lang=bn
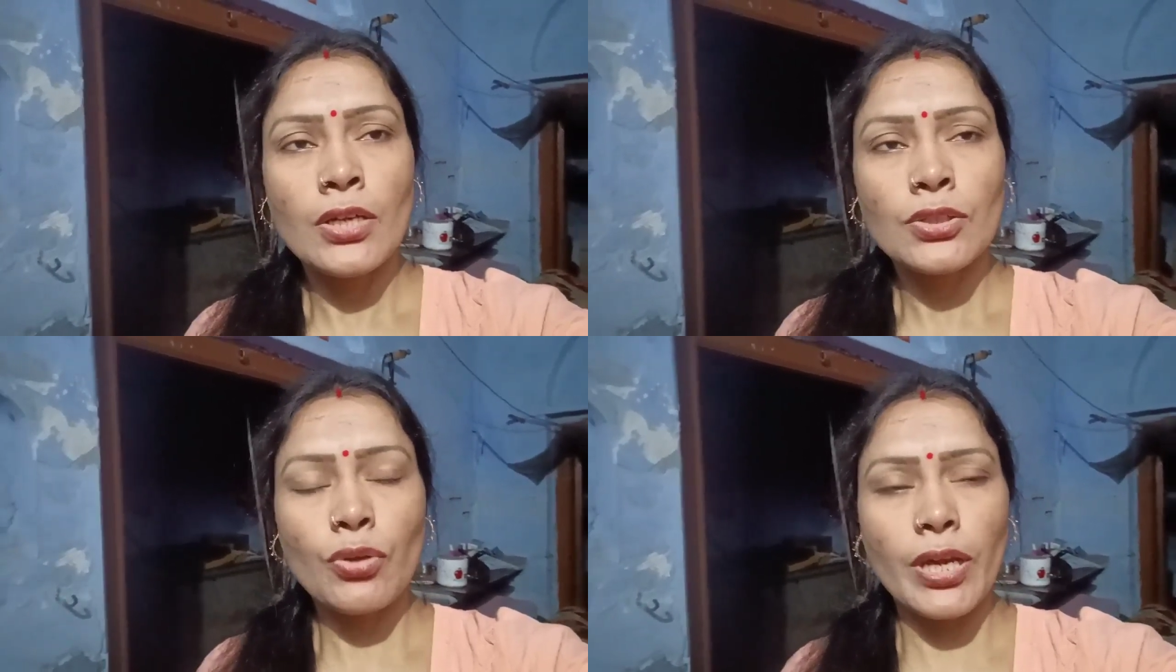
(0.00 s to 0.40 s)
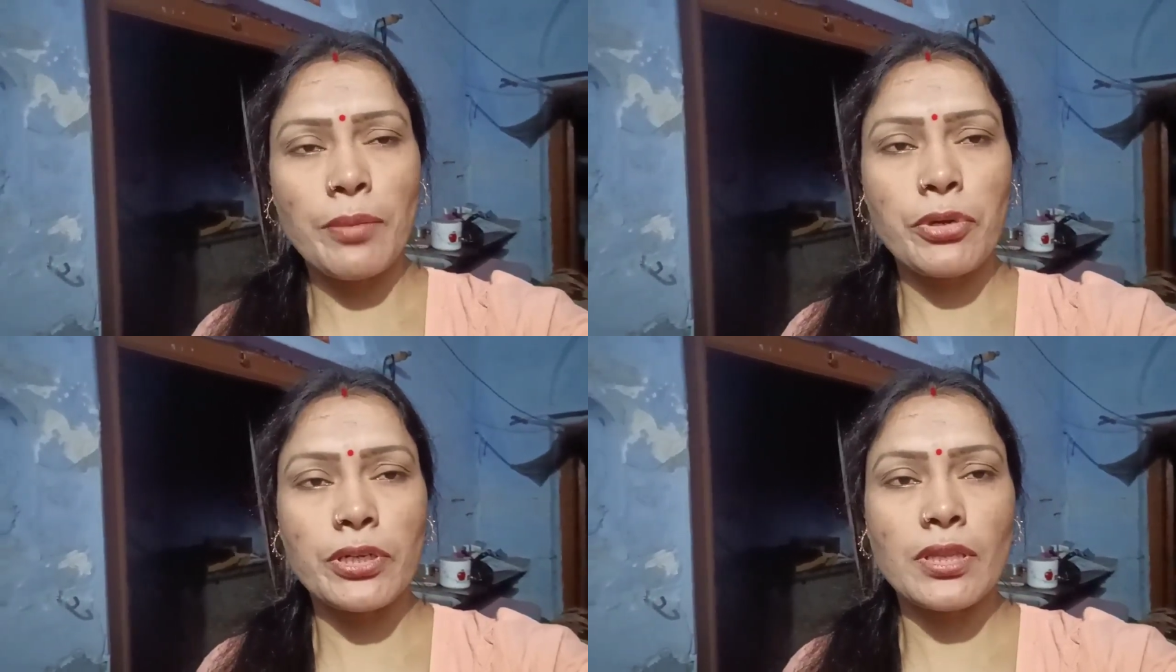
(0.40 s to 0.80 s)
তো
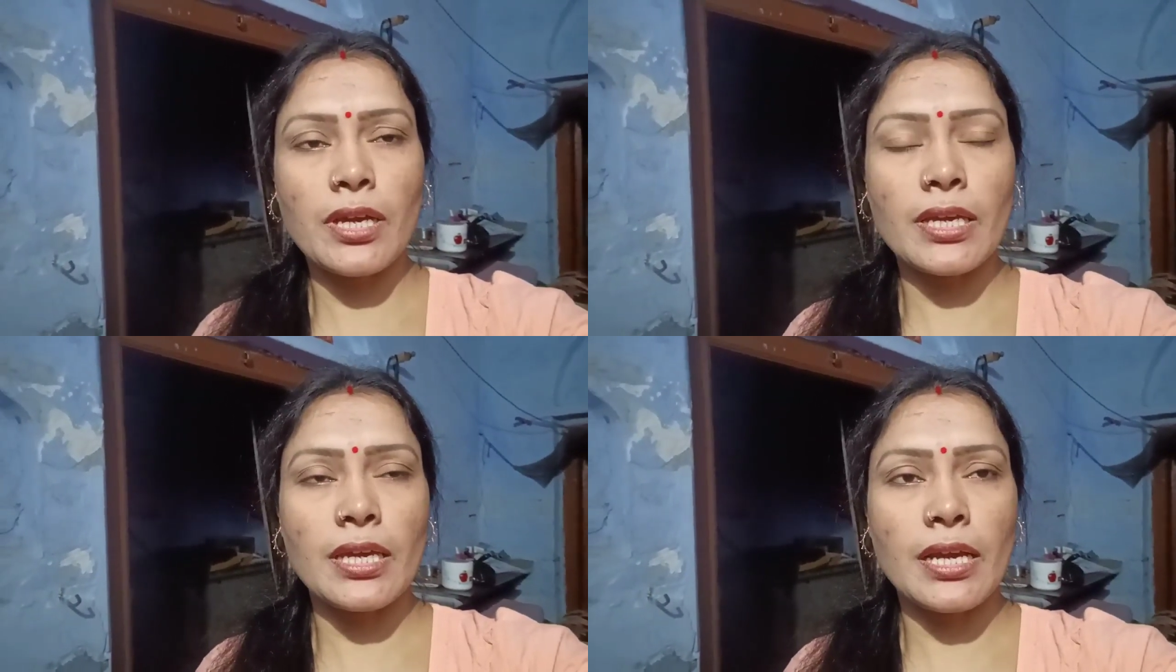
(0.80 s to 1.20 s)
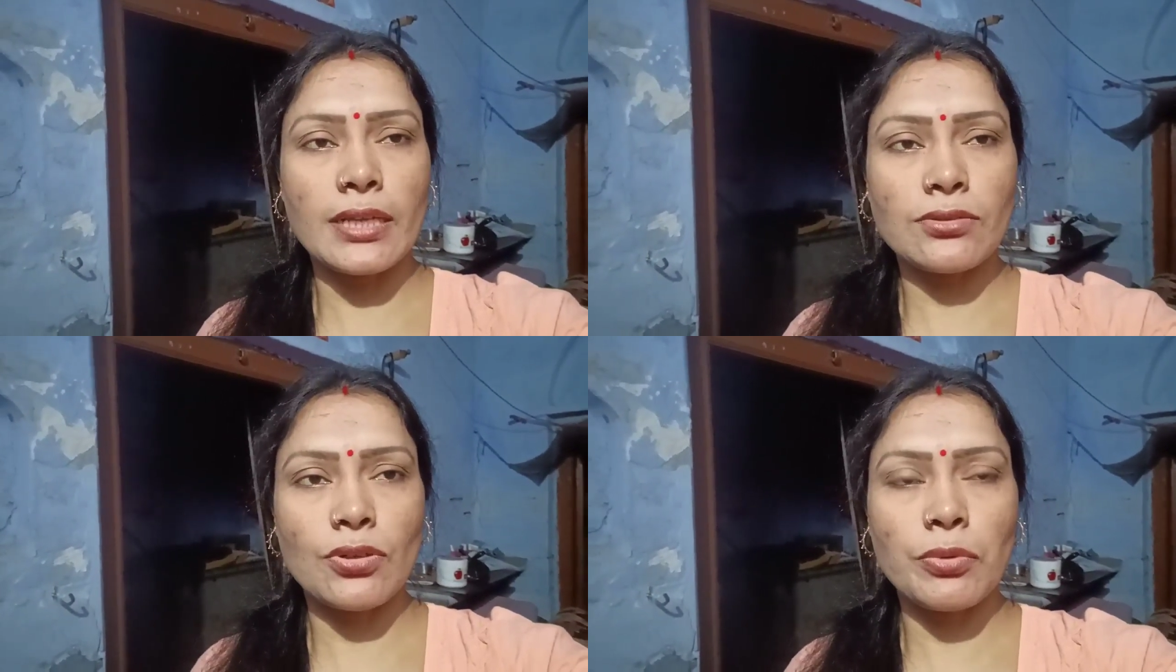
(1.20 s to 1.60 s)
এরপর থেকে কি
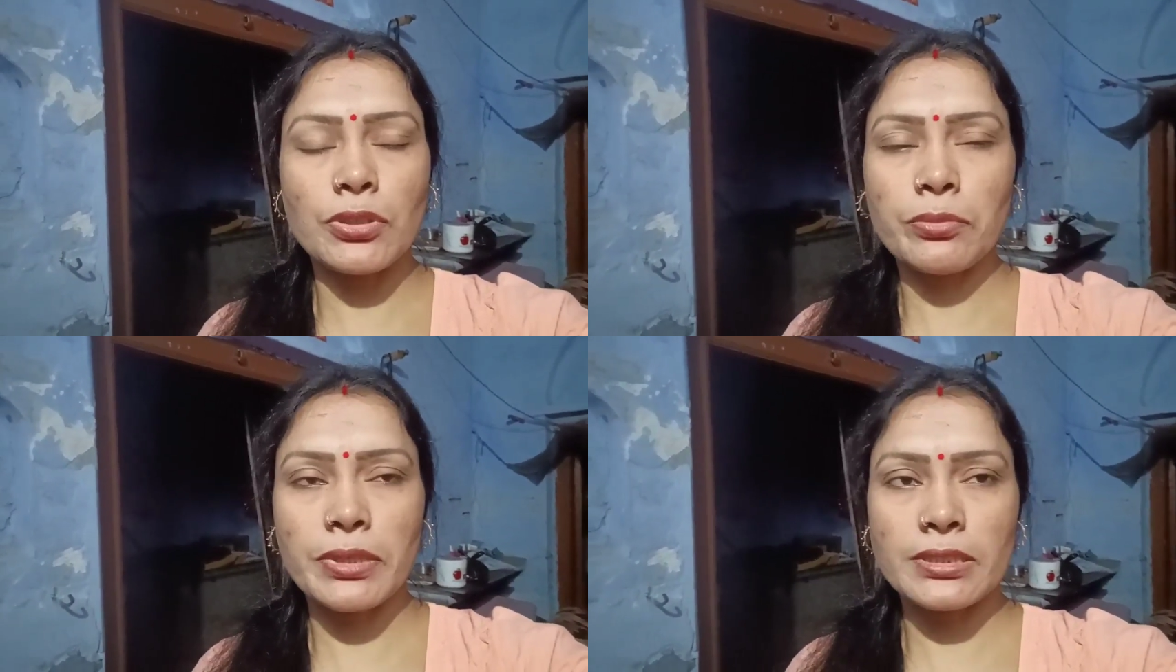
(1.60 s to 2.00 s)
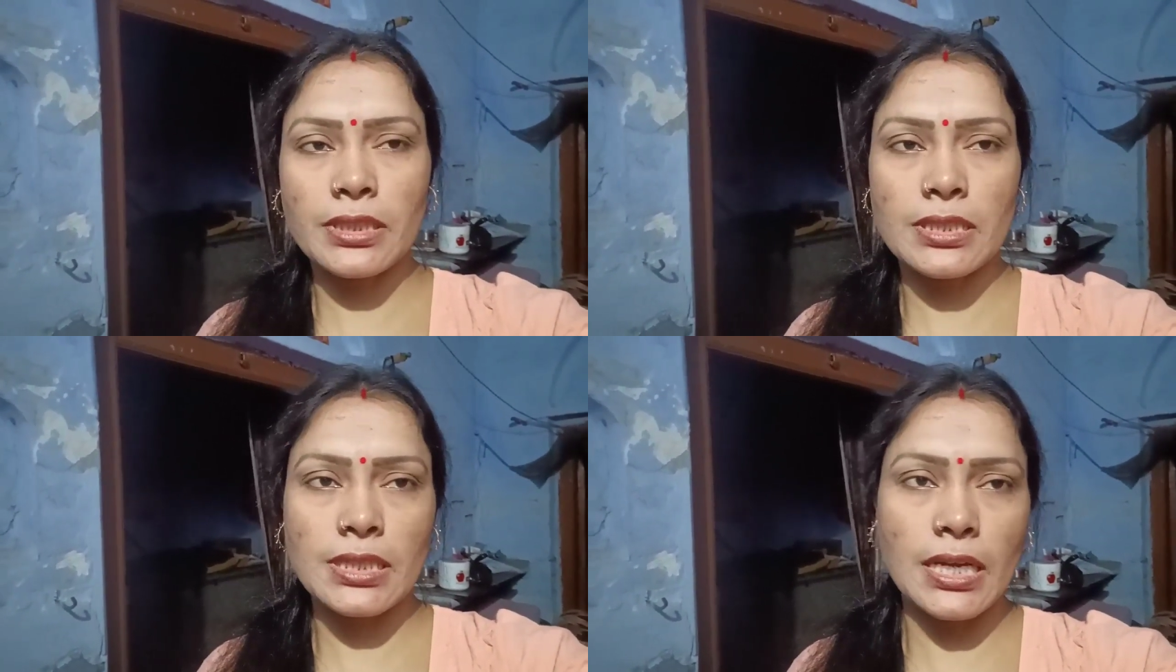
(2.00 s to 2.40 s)
কাজ করব তোমাদের
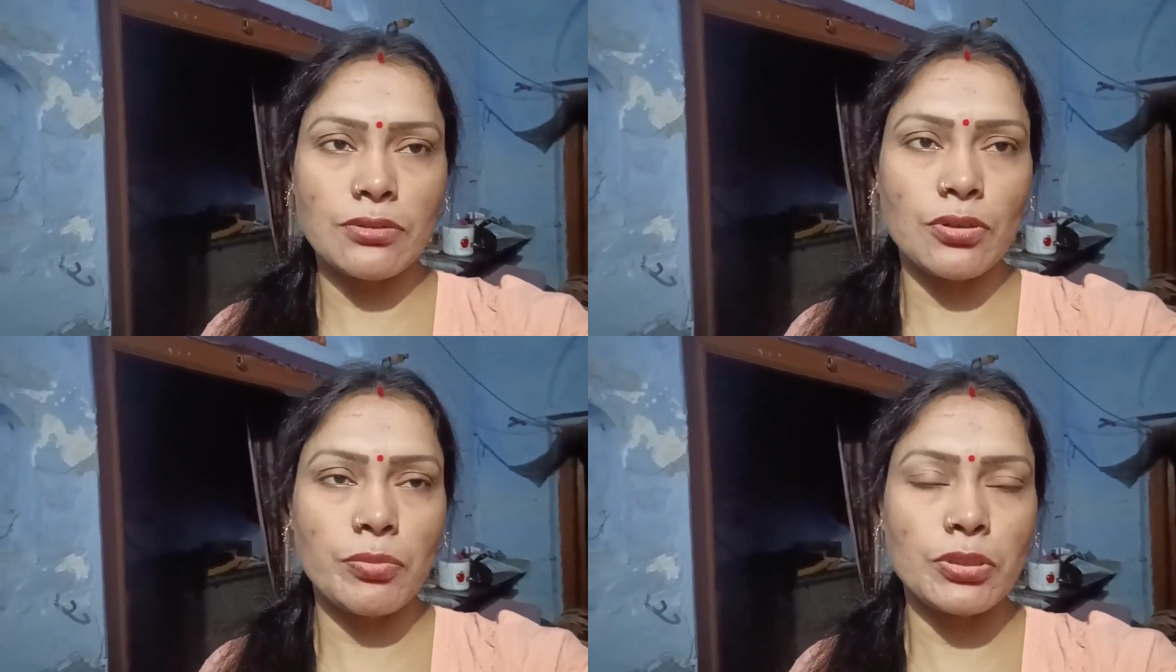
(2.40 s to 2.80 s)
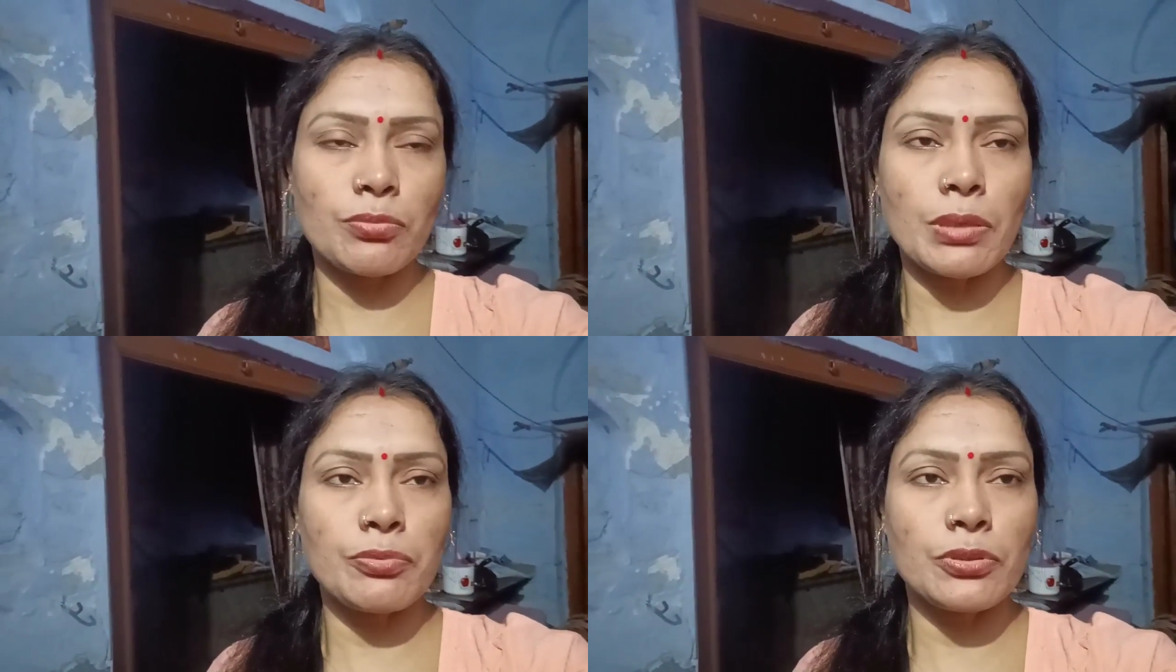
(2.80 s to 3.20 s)
সাথে শেয়ার করব
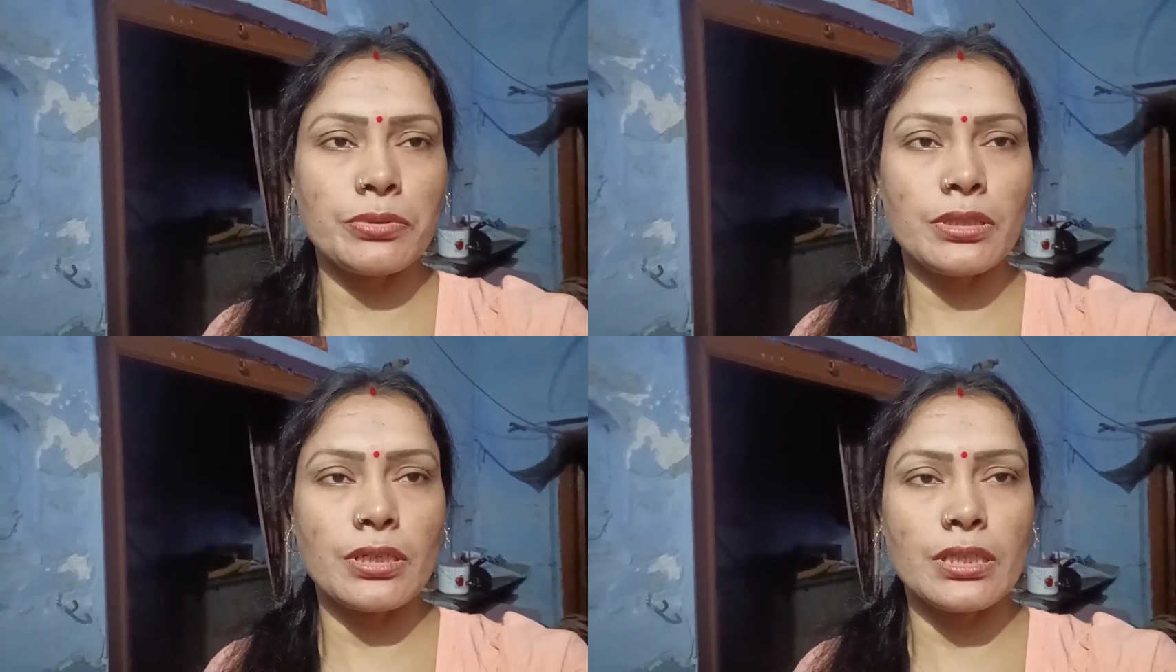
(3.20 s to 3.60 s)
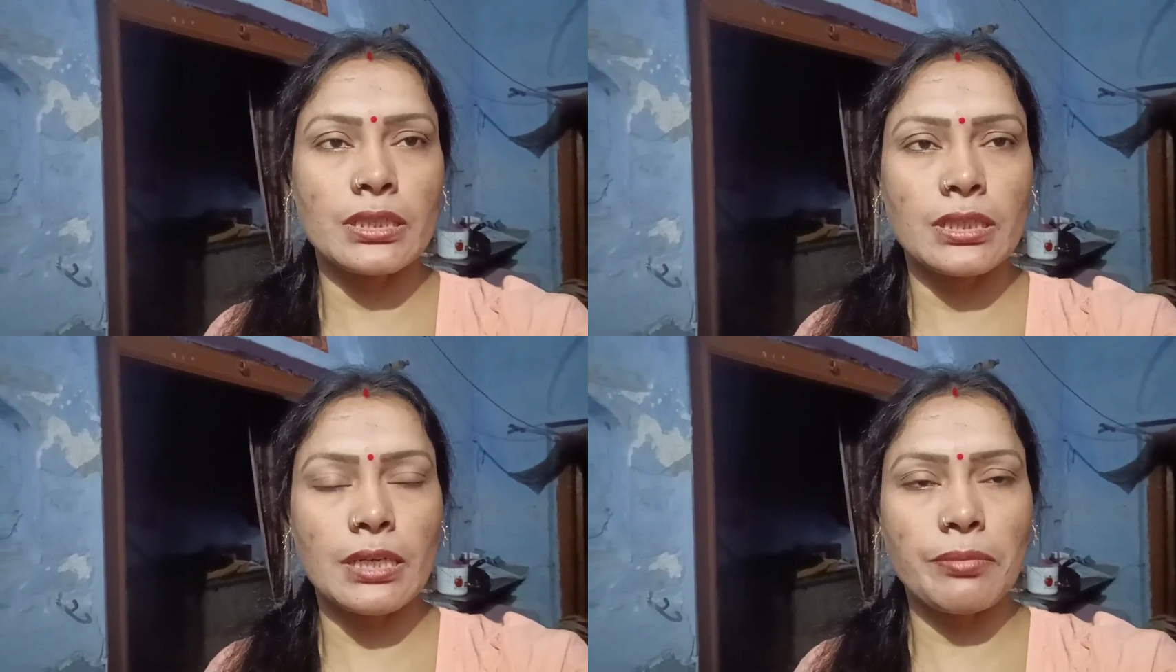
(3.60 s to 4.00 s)
তোমরা পুরো ভিডিওটা
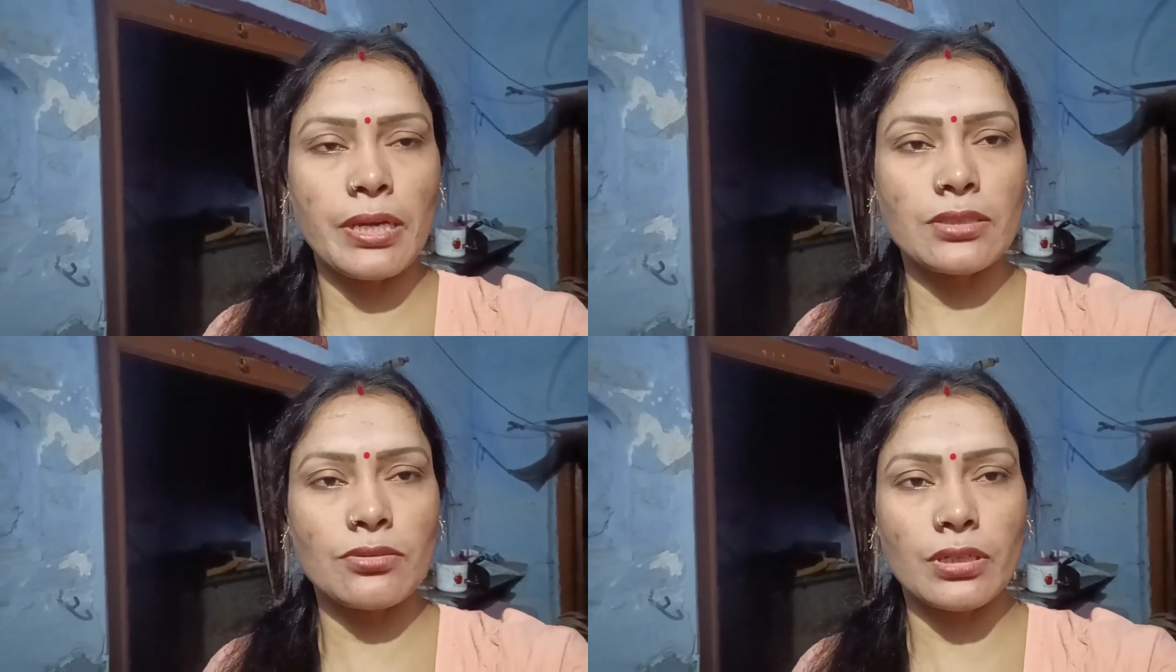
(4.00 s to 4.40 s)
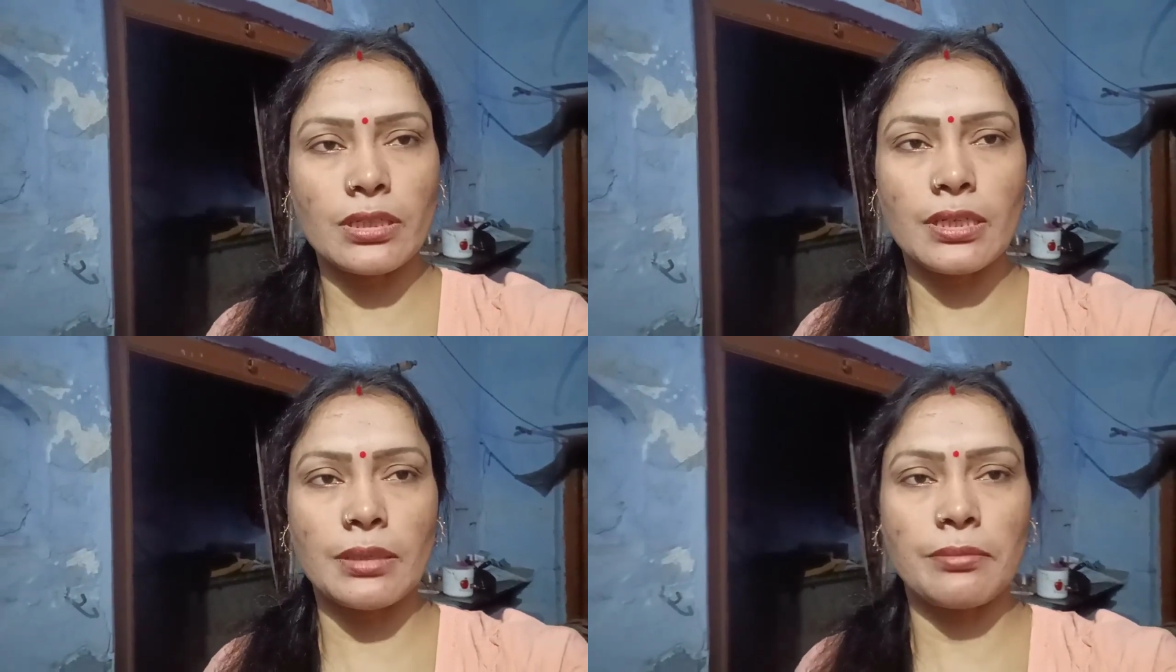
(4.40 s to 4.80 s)
দেখতে থাকবে আর
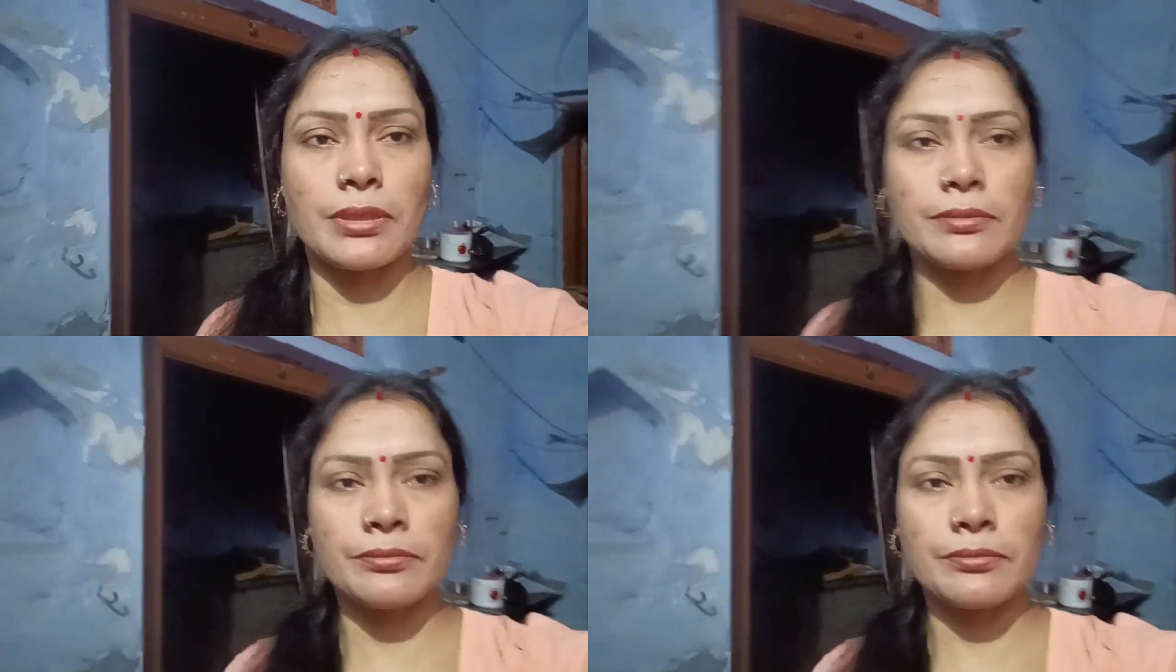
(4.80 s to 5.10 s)
সঙ্গে থাকবে